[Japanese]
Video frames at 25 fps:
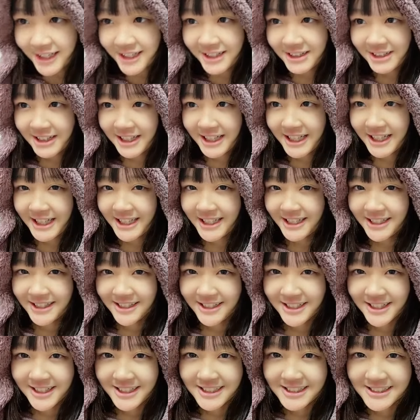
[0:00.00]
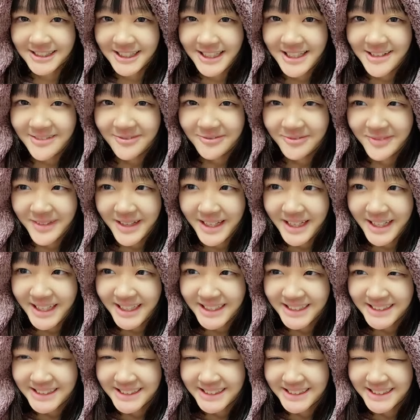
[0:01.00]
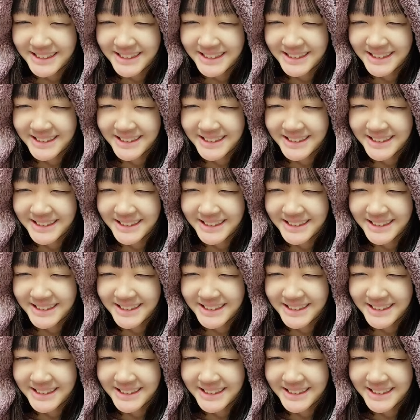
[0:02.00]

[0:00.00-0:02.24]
おはようございます